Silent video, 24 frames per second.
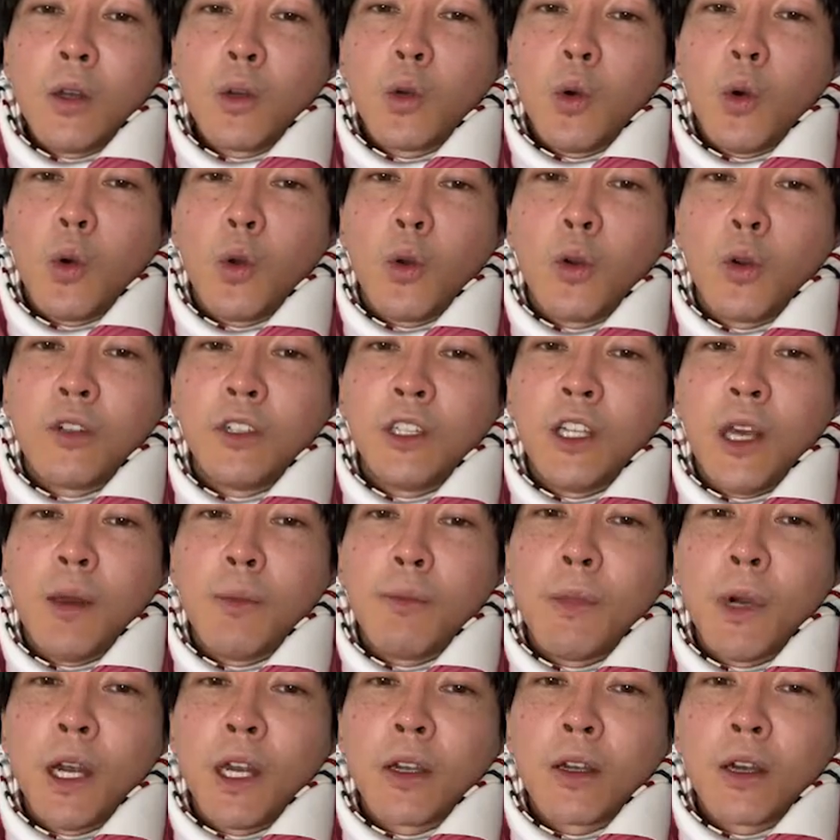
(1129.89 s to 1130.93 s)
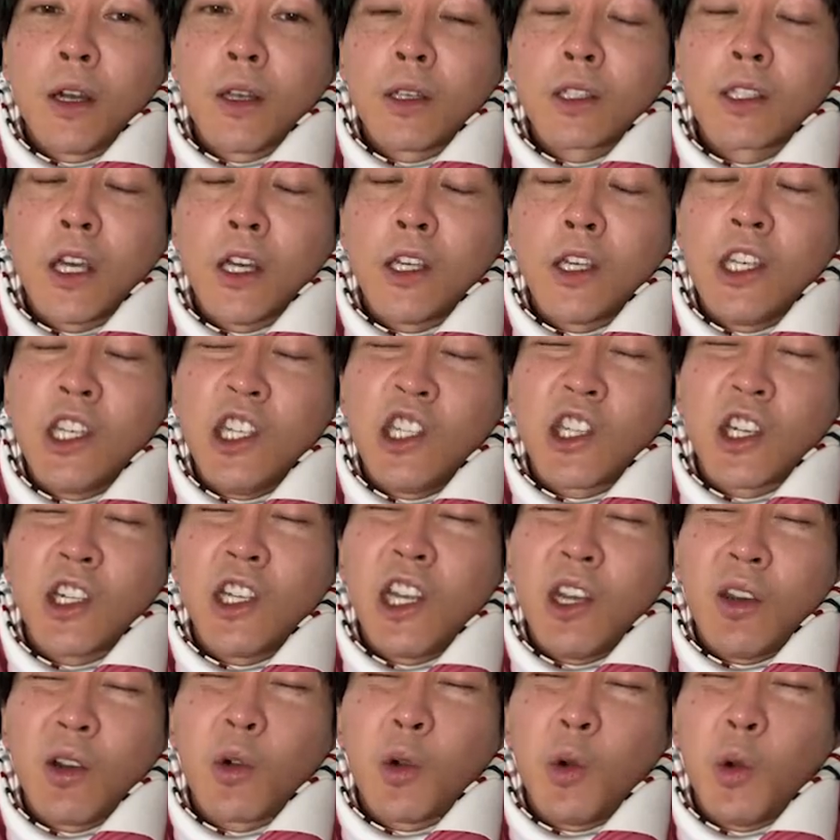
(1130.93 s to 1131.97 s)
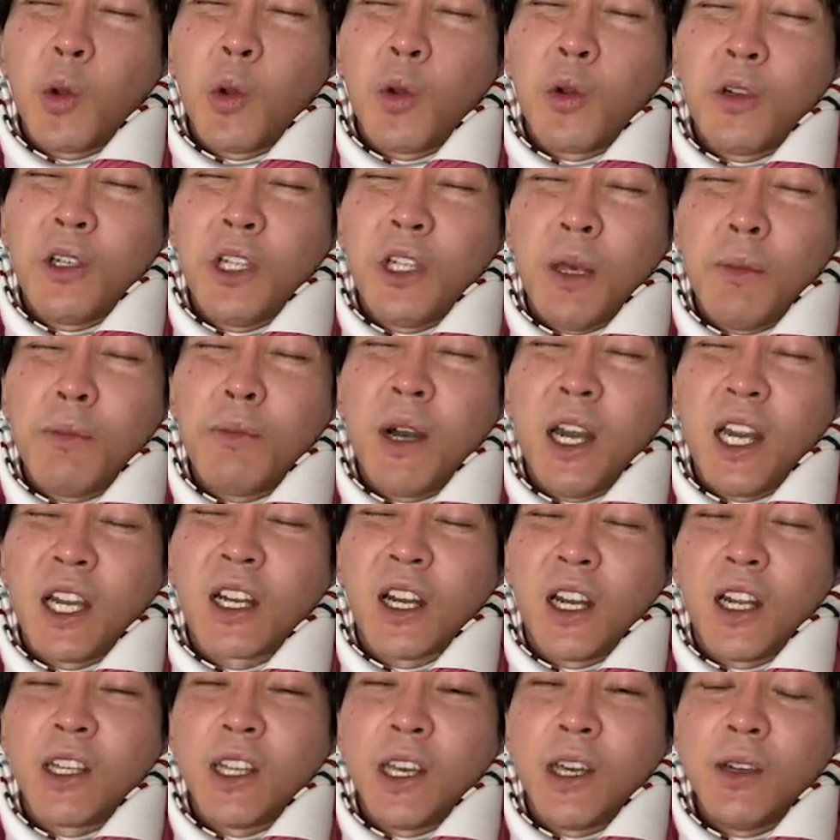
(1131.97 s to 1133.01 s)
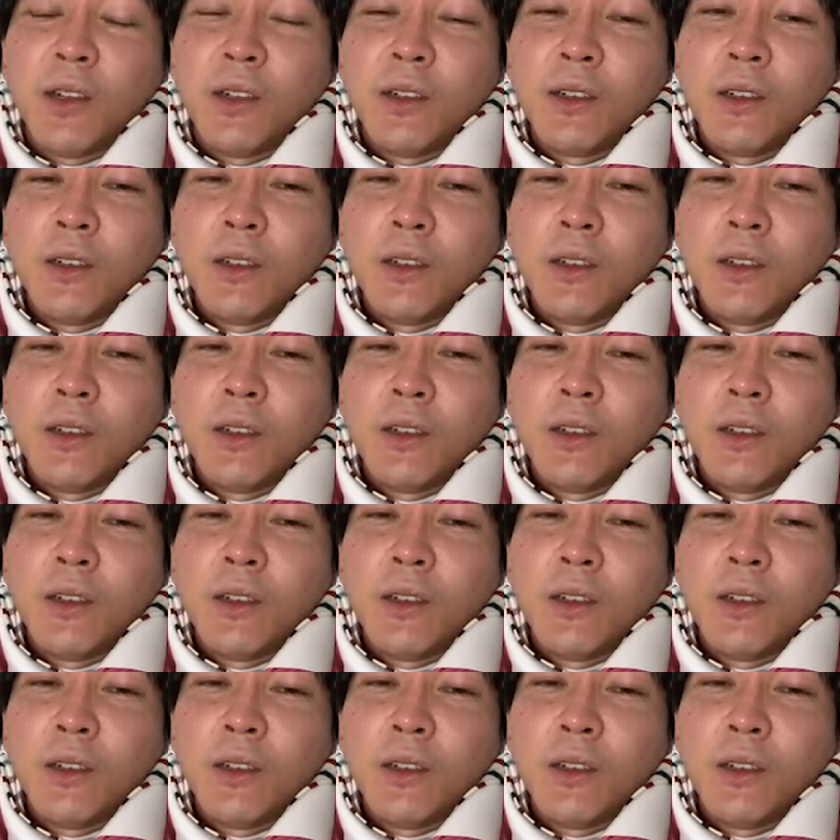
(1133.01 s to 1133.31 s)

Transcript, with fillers: ご、ろくねんまえから。最近じゃねえや、ご、ろくねんまえからだよ。